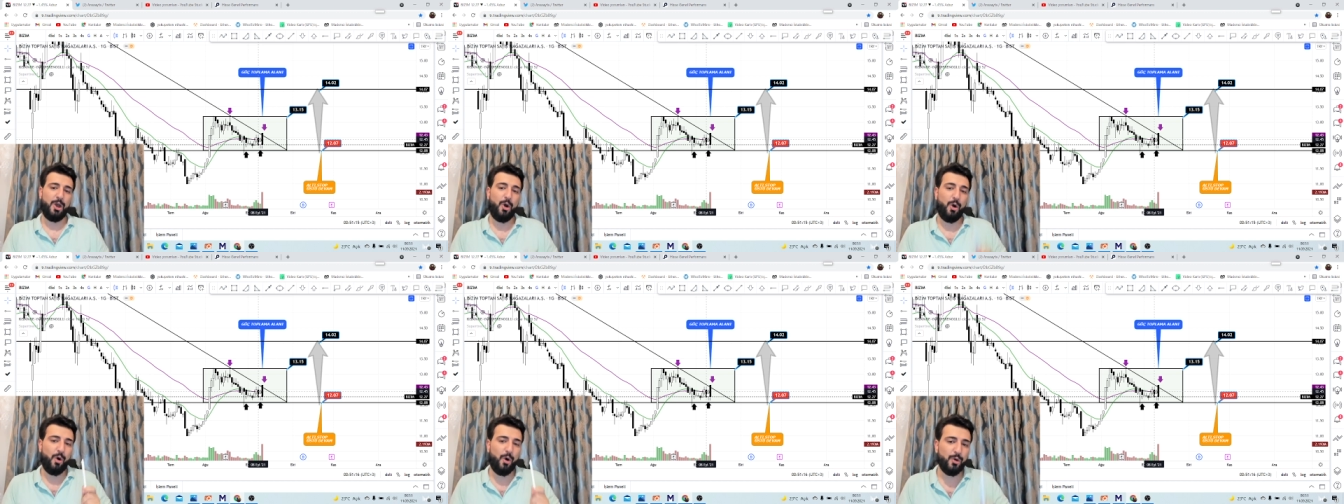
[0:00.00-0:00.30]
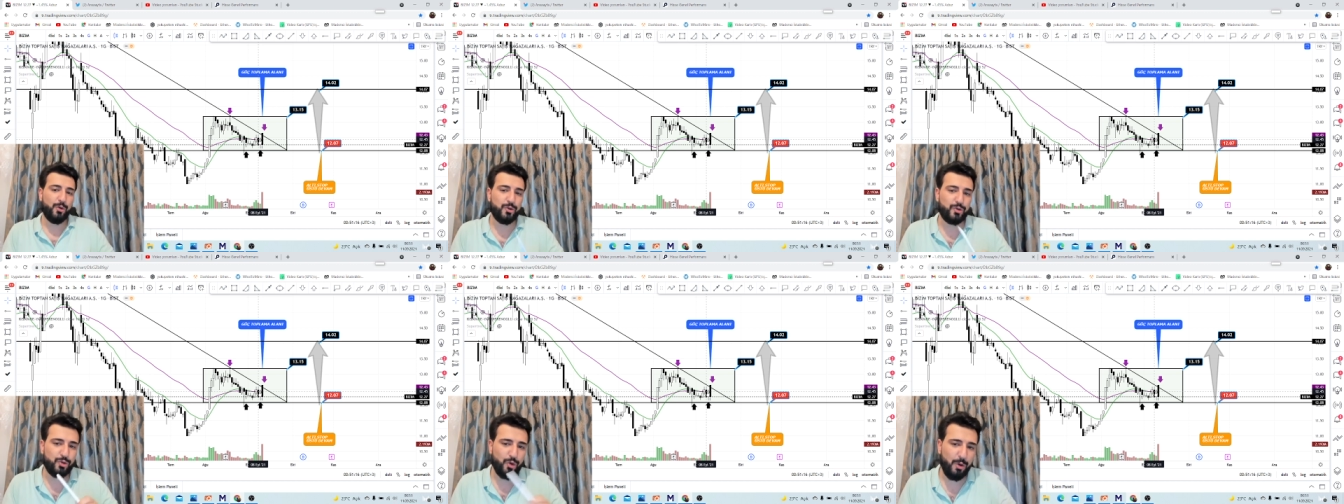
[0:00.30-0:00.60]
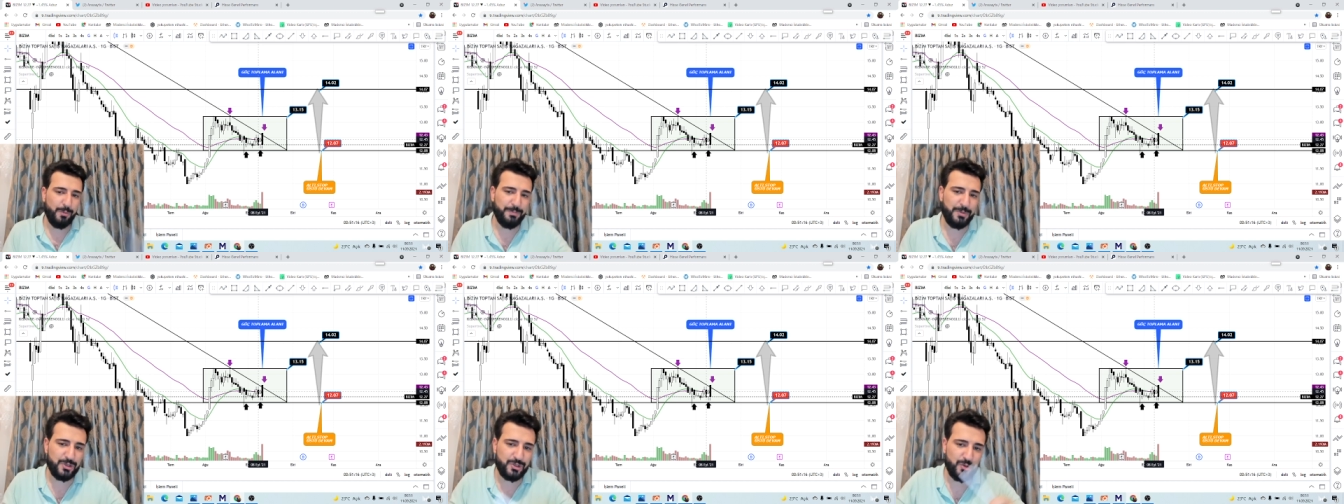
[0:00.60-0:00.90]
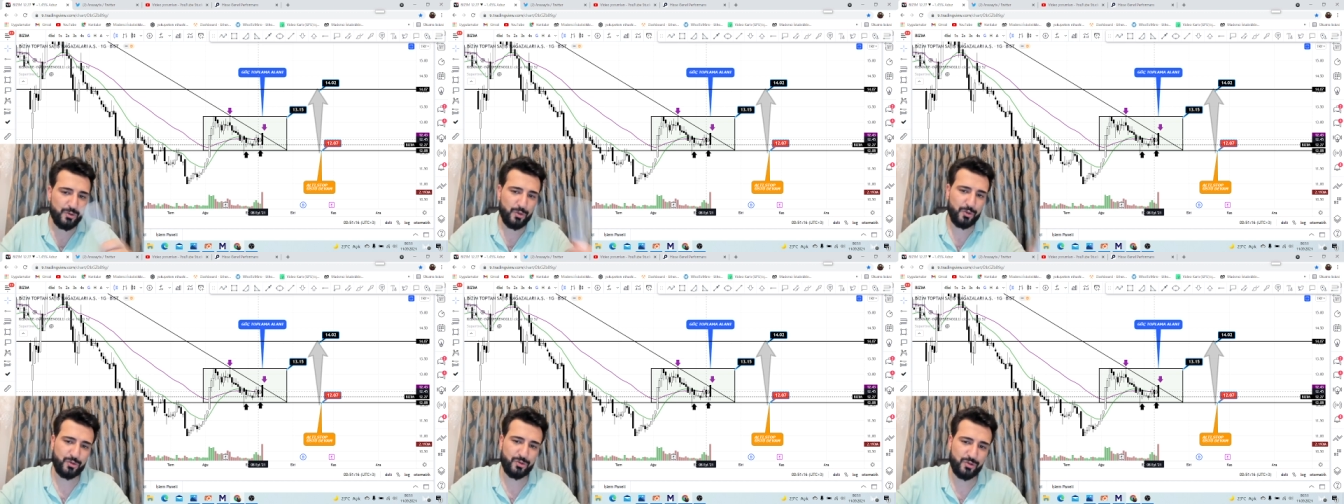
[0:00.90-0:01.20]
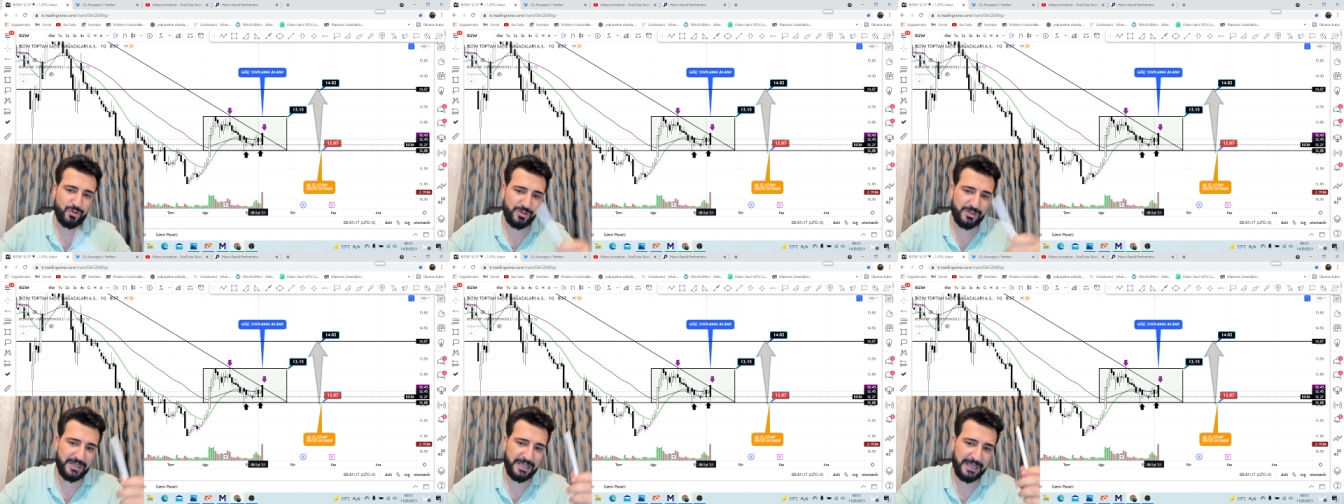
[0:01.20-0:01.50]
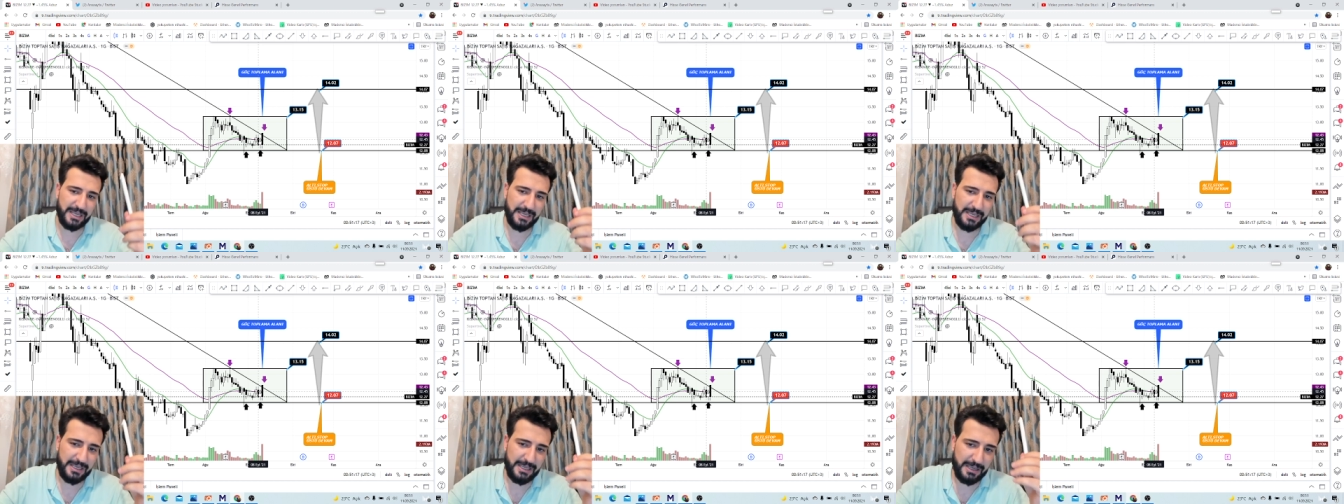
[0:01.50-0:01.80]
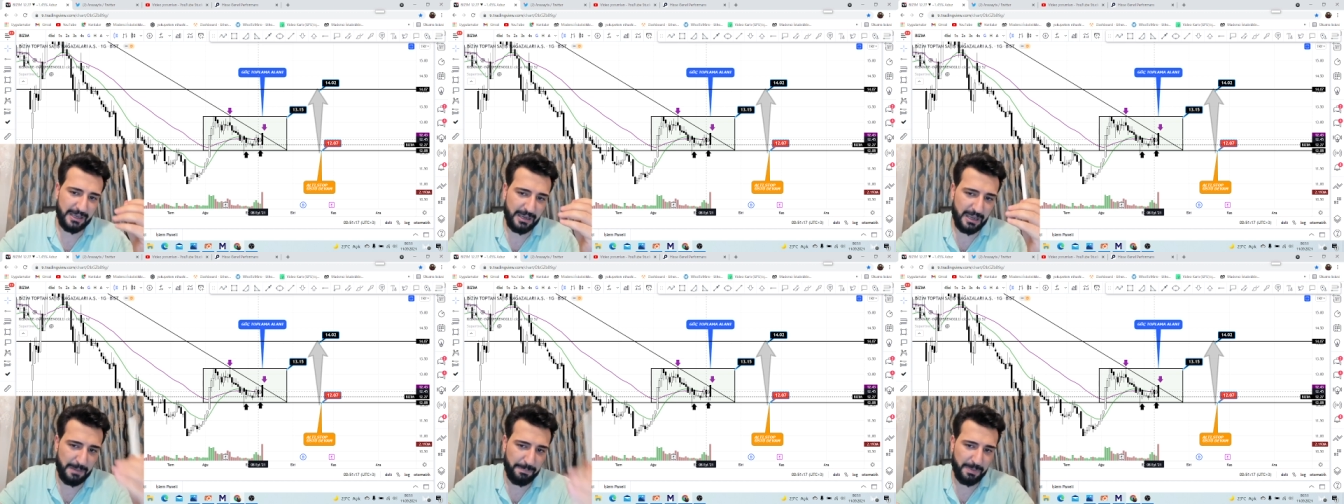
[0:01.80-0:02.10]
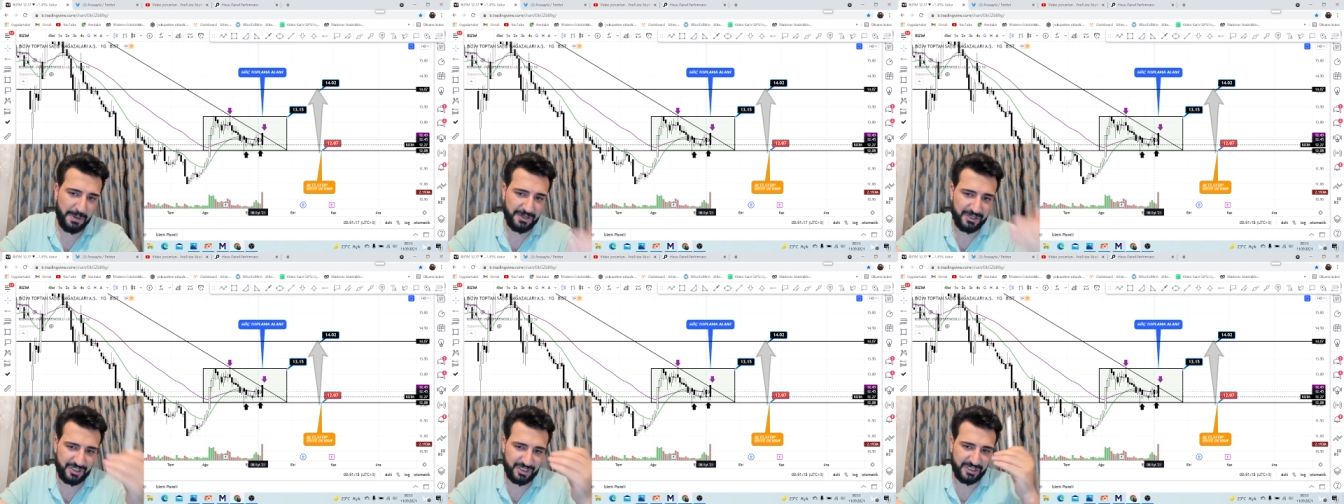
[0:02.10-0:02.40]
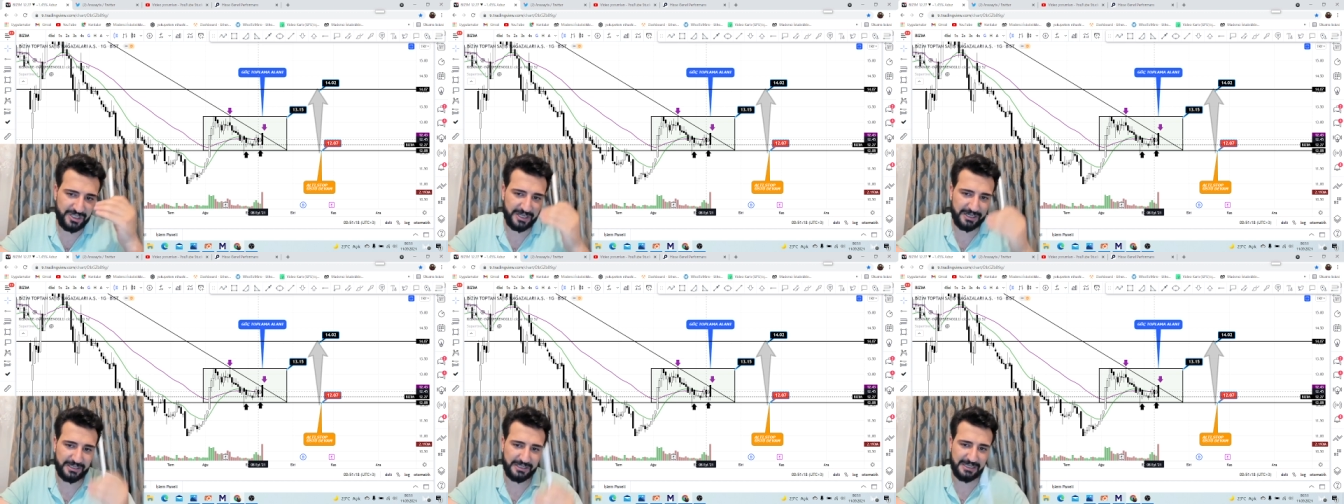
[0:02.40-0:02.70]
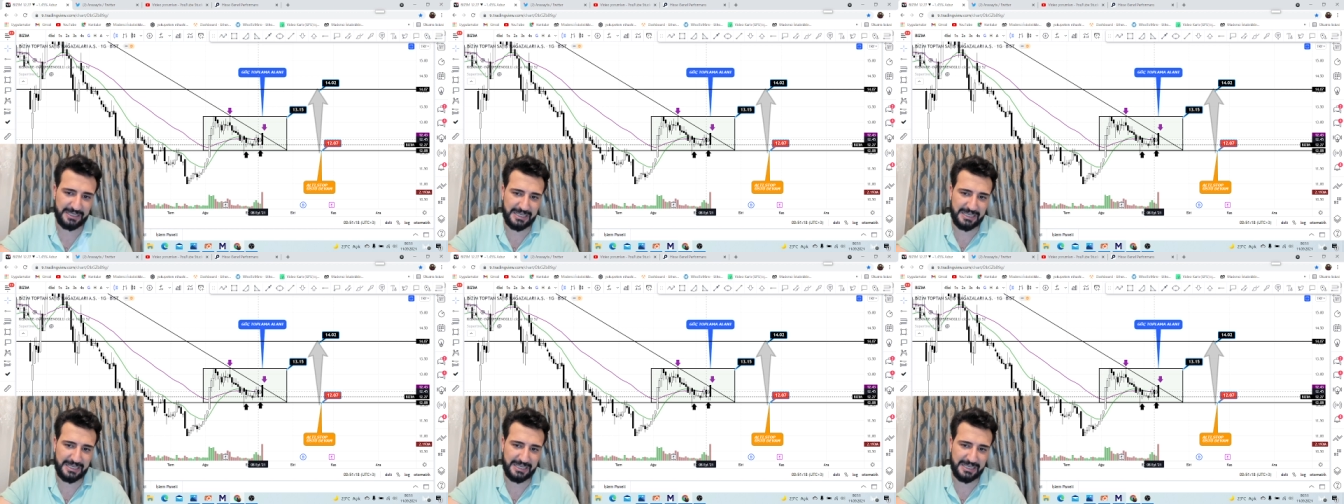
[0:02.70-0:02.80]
13-15'in üstünde kapanışlar